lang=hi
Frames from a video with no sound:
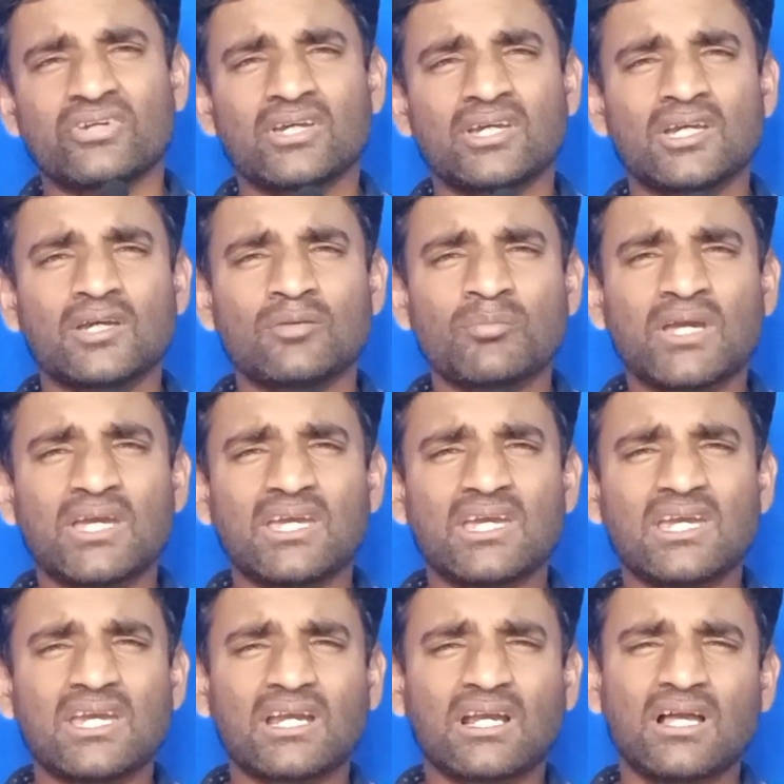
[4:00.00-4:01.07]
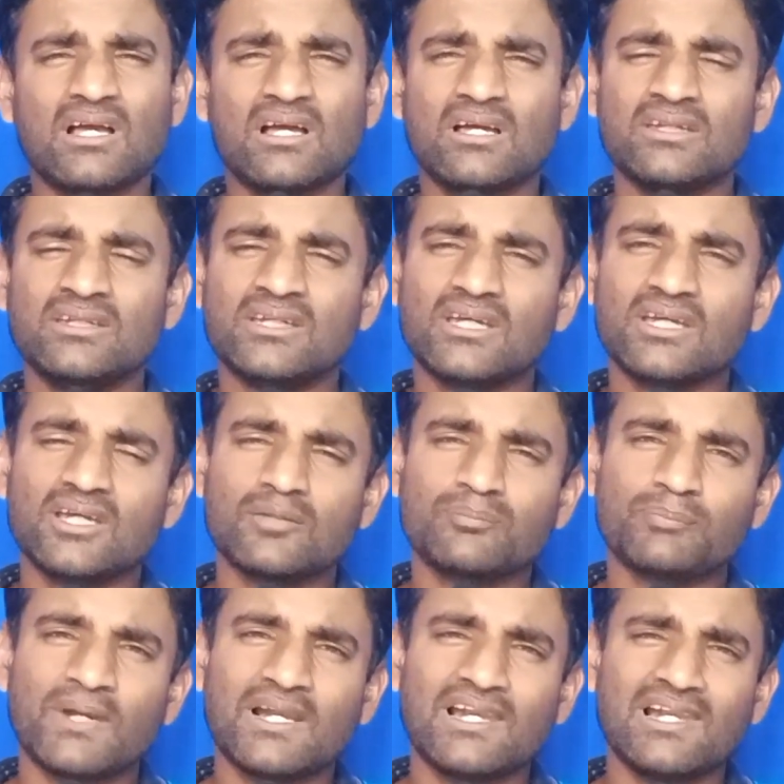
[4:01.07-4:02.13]
समय का ये
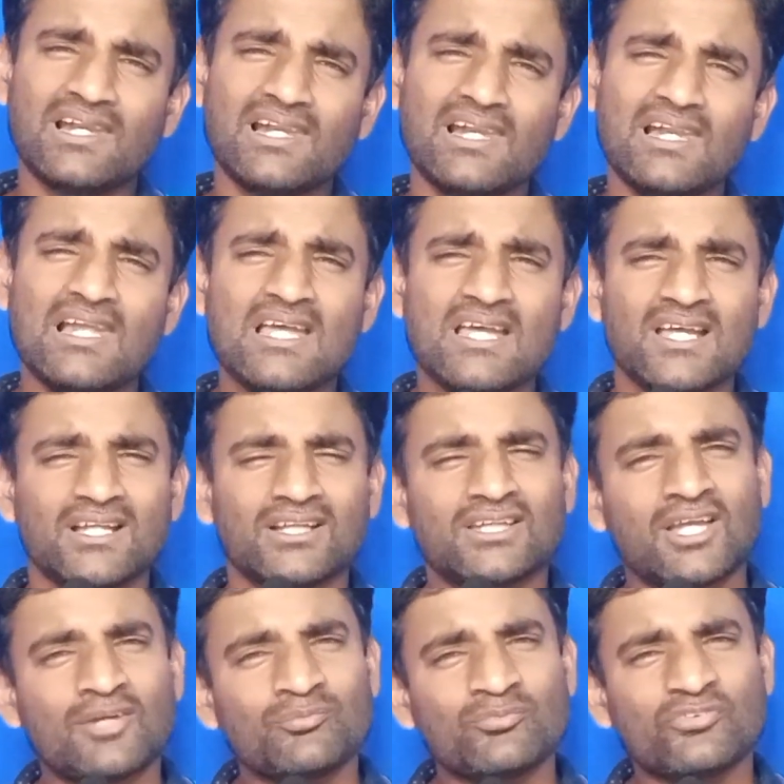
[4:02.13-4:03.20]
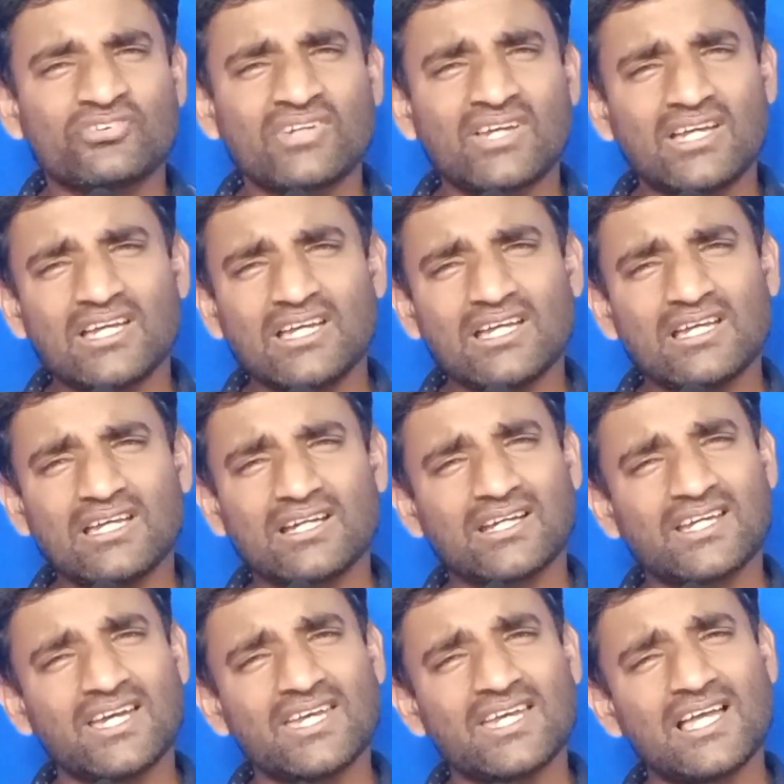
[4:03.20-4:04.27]
पल थमसा
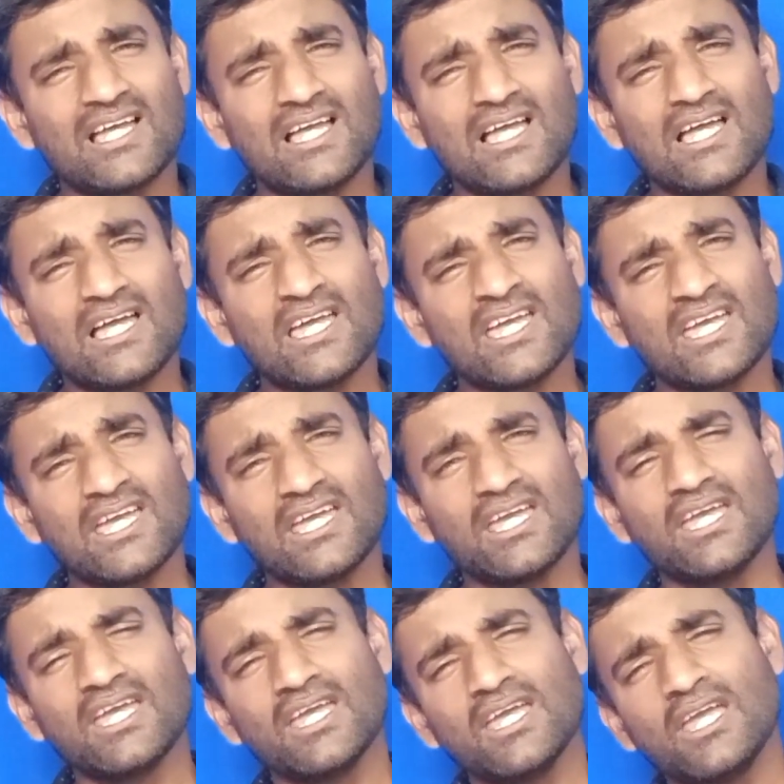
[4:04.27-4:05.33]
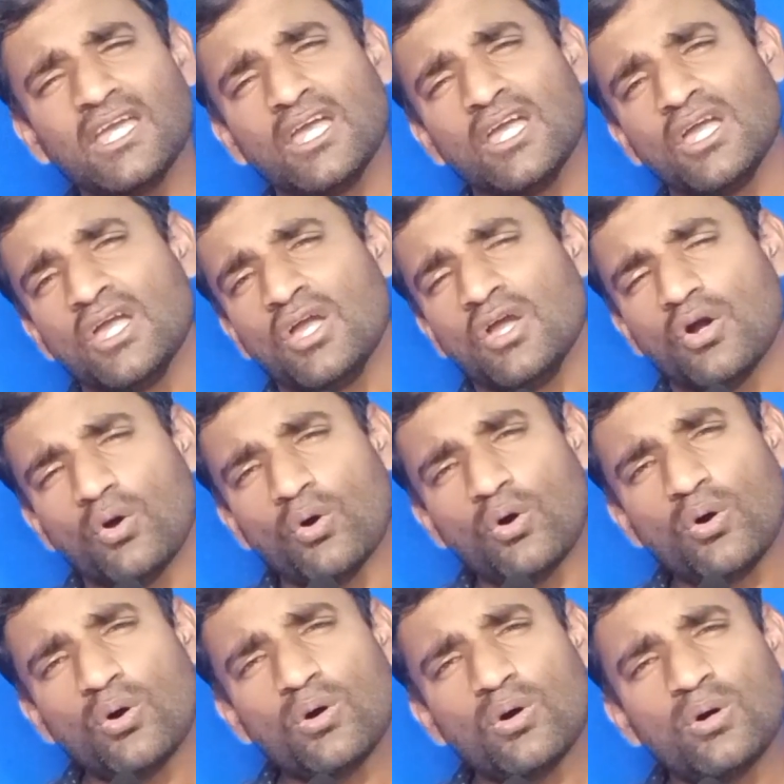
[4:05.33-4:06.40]
गया है
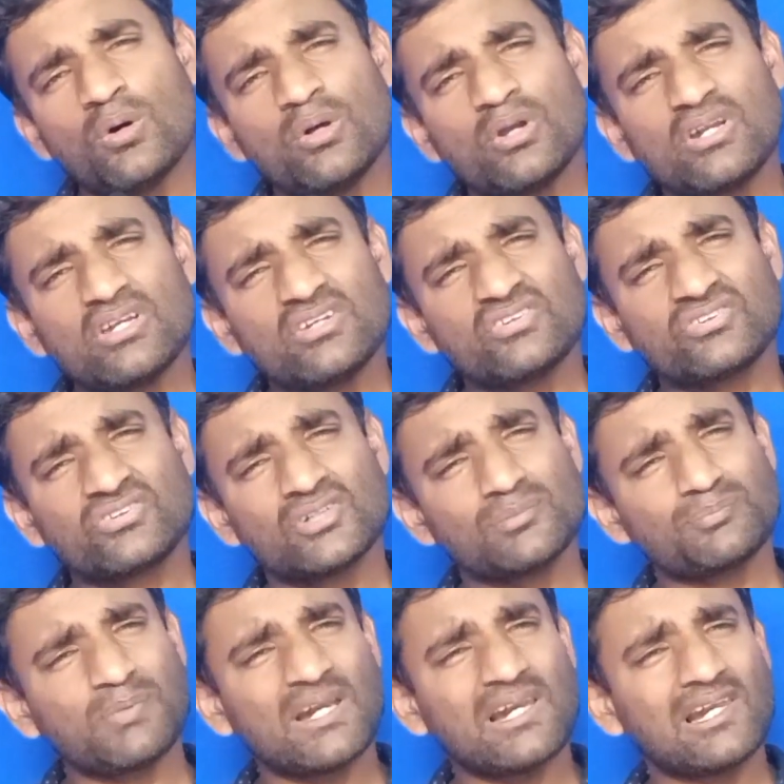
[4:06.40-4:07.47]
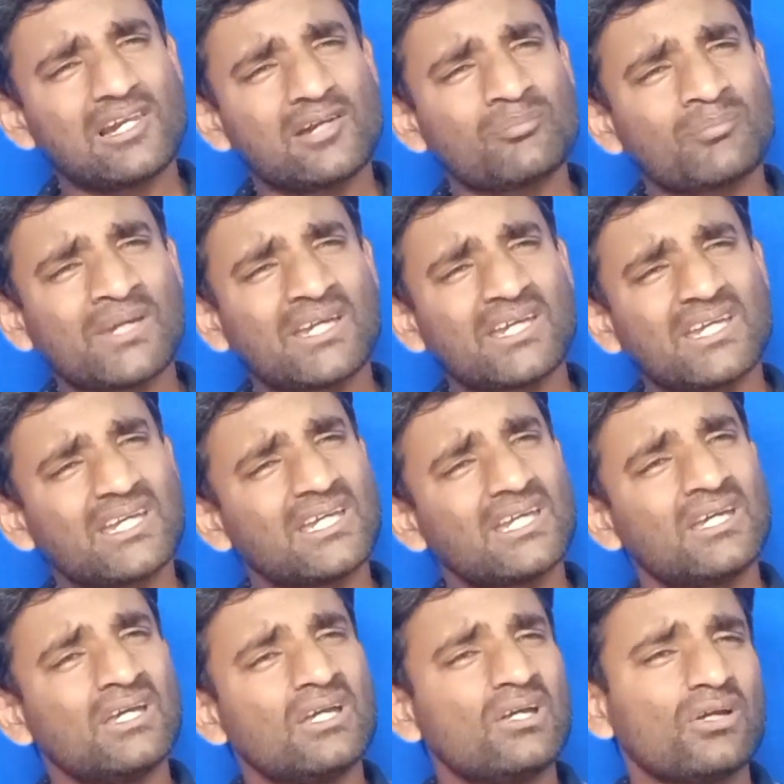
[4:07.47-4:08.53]
और इस पल
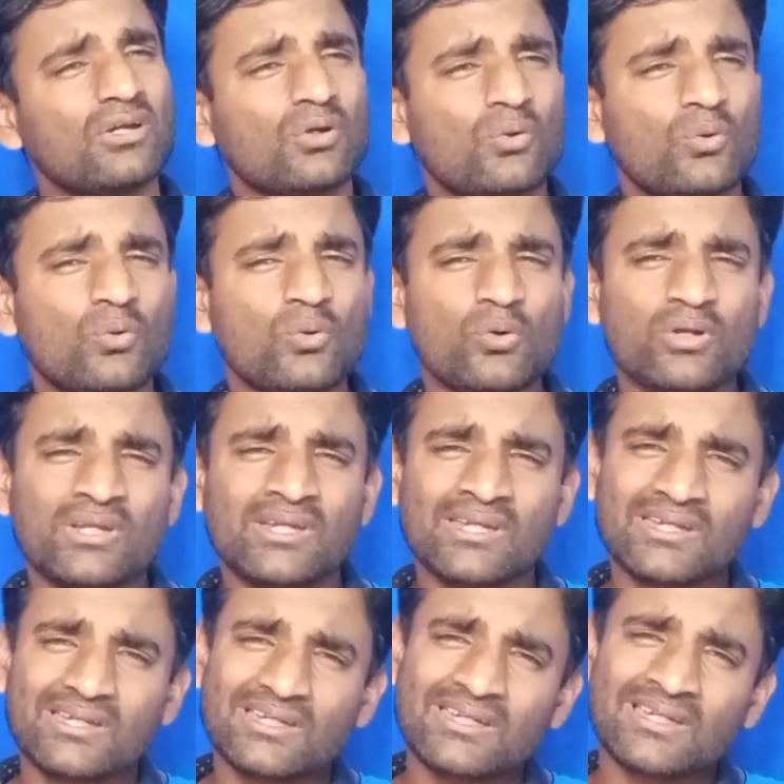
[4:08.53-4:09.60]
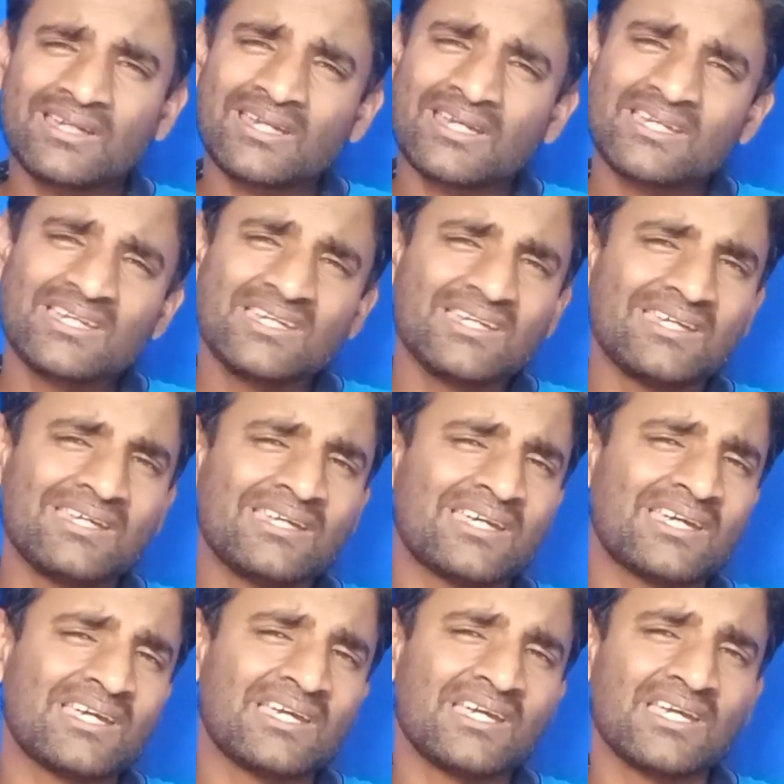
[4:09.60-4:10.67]
में कोई नहीं
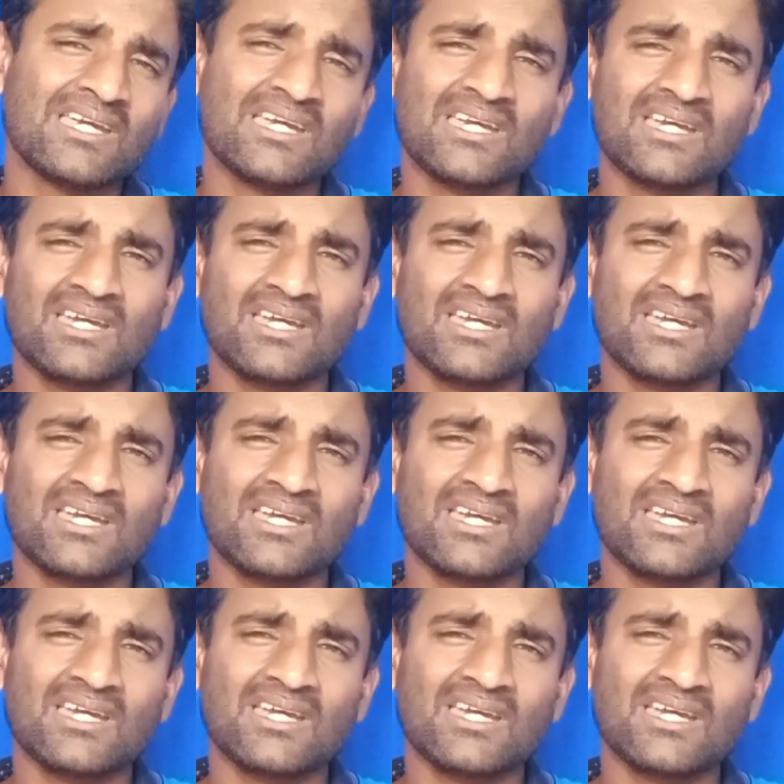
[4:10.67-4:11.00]
है